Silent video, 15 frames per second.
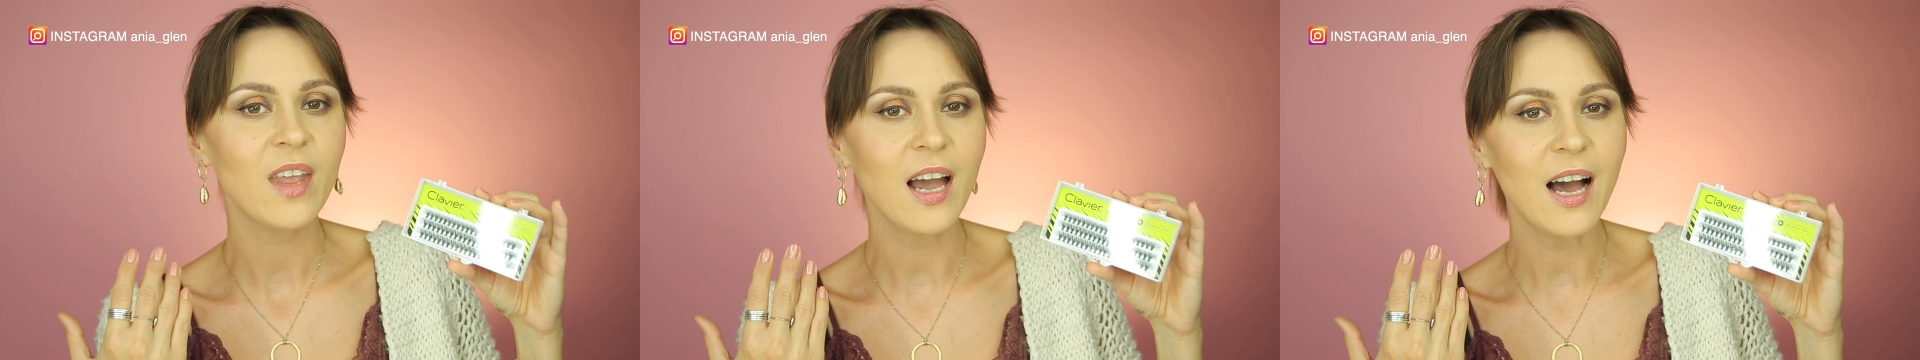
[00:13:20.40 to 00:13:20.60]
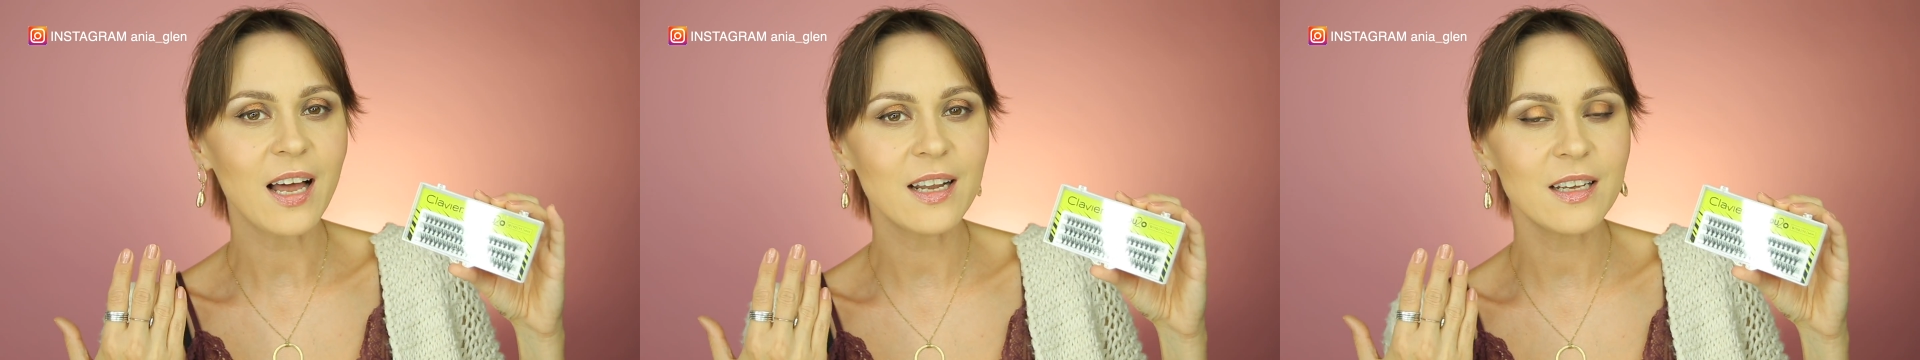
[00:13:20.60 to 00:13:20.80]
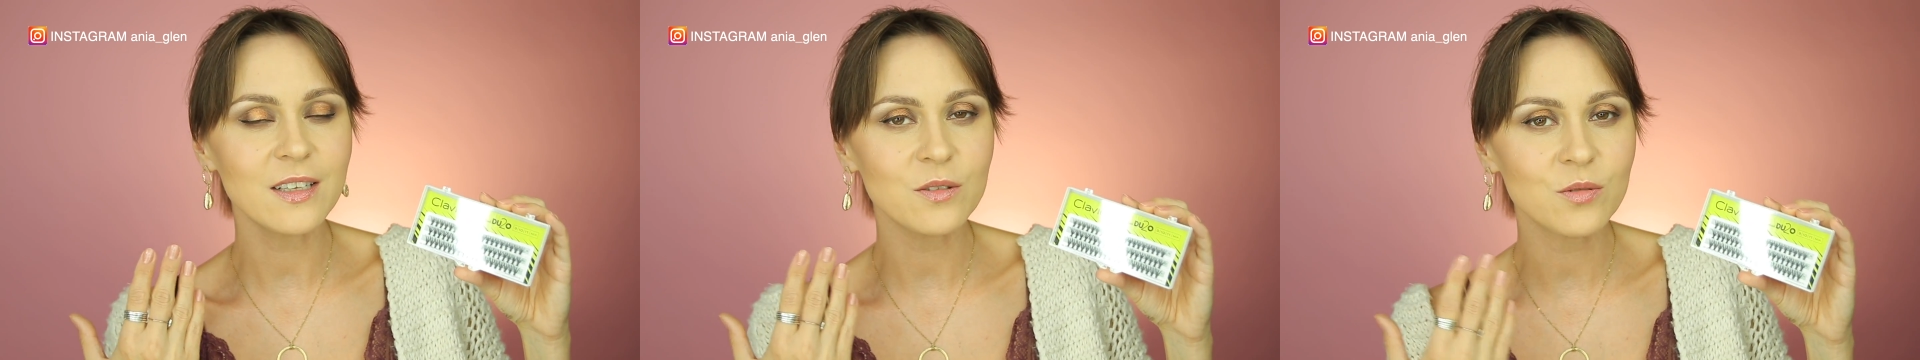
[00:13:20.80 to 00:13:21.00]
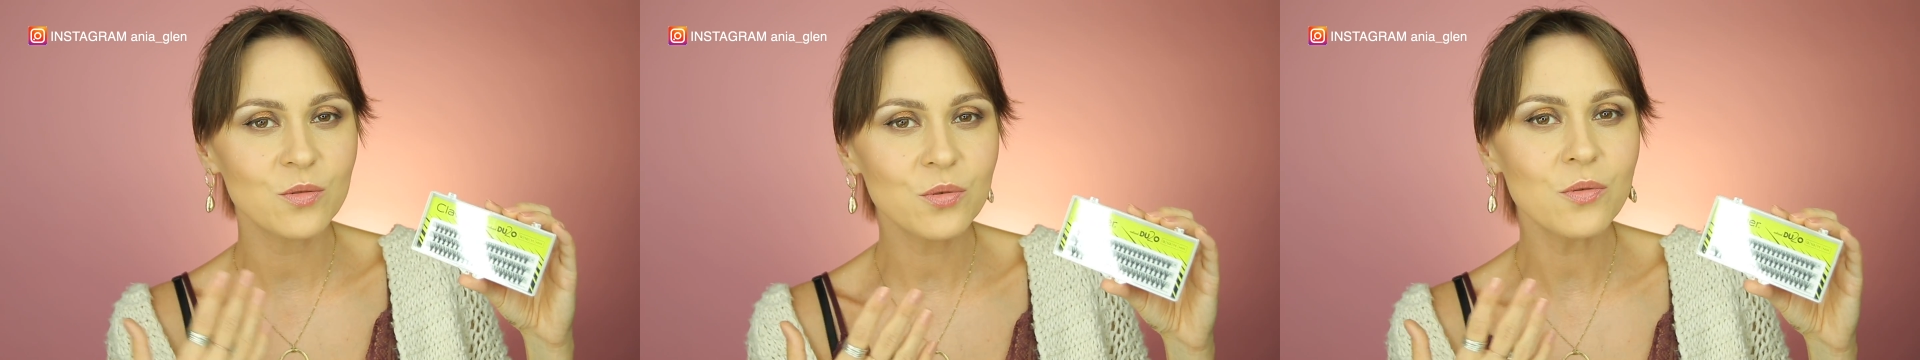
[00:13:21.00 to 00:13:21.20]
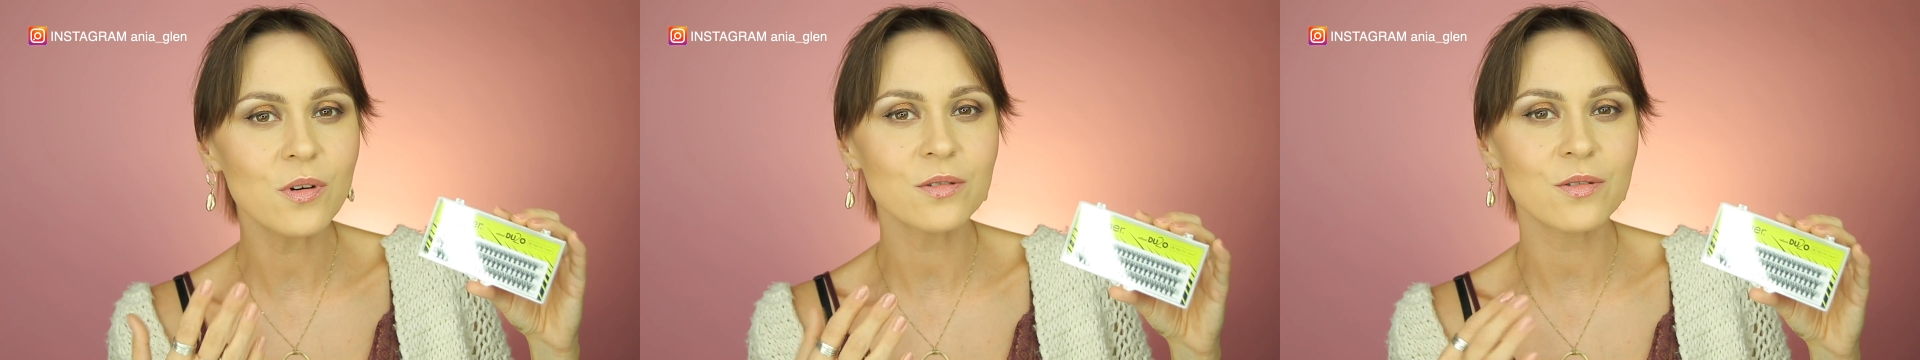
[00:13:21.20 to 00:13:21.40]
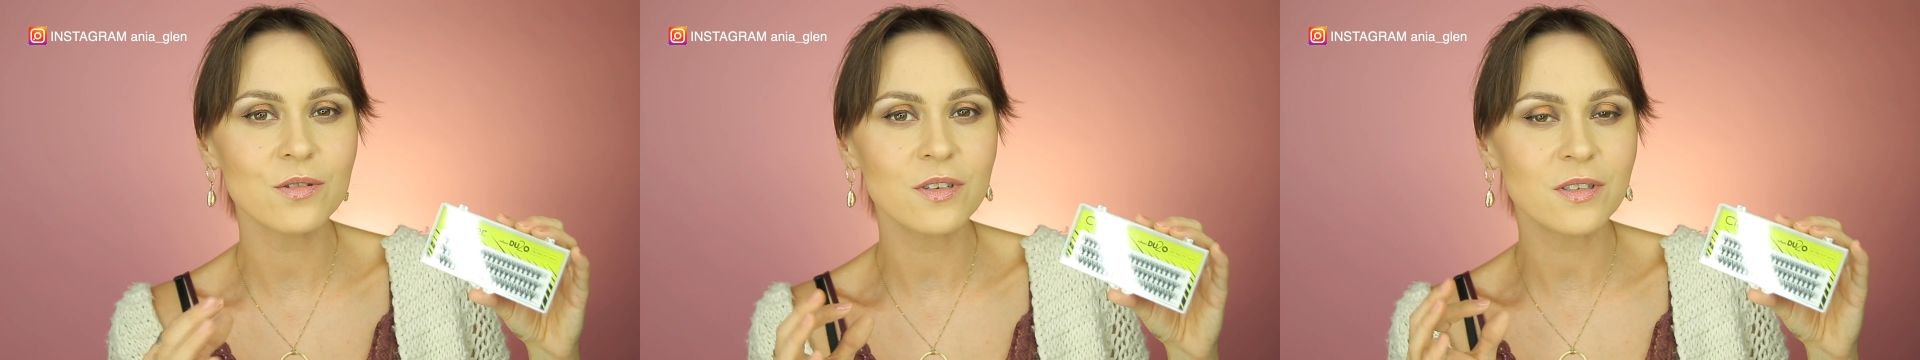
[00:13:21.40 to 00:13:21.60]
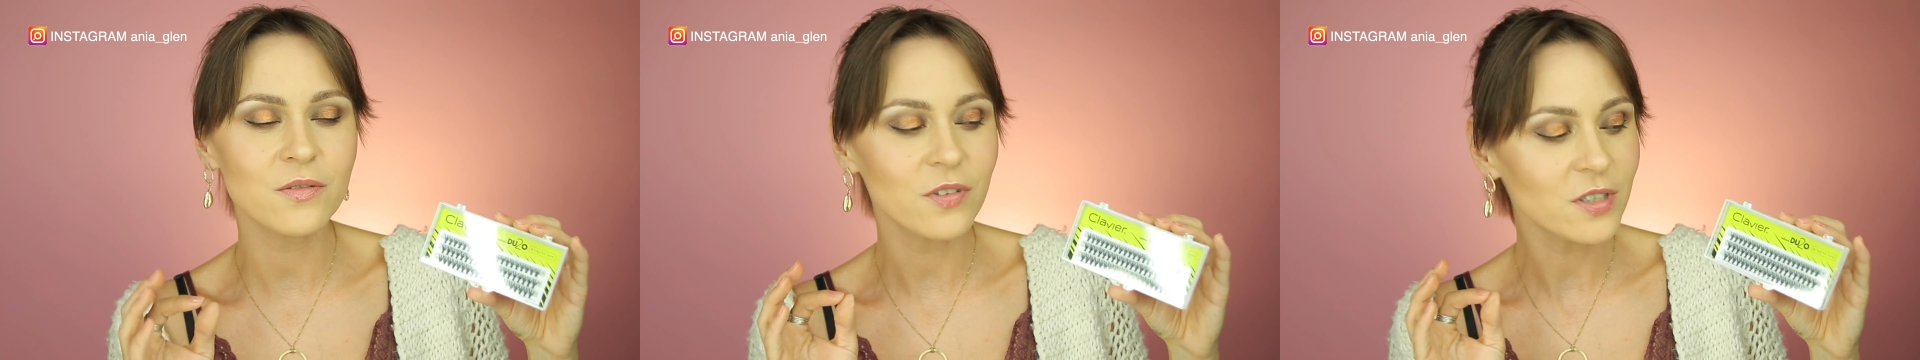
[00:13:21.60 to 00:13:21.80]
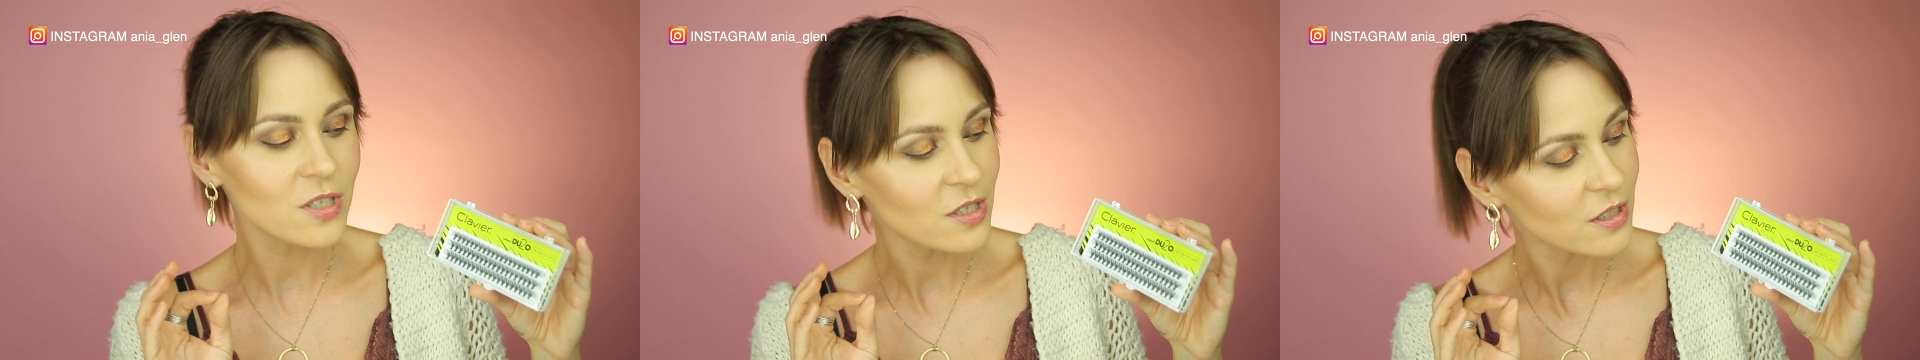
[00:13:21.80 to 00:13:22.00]
ale duo to jest
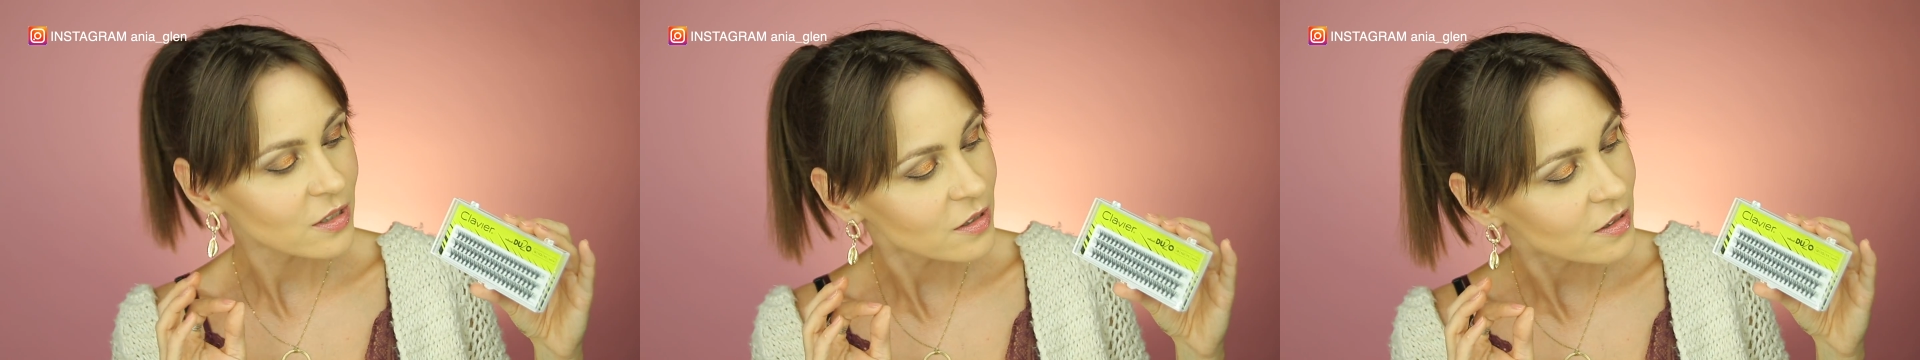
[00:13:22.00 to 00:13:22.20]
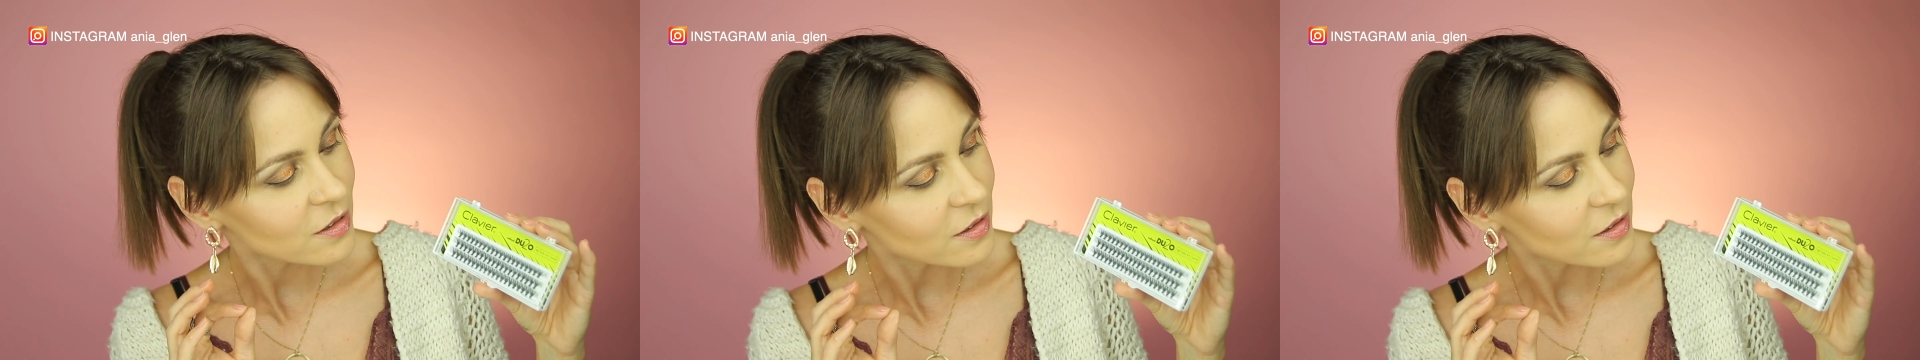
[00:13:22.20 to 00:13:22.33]
właśnie,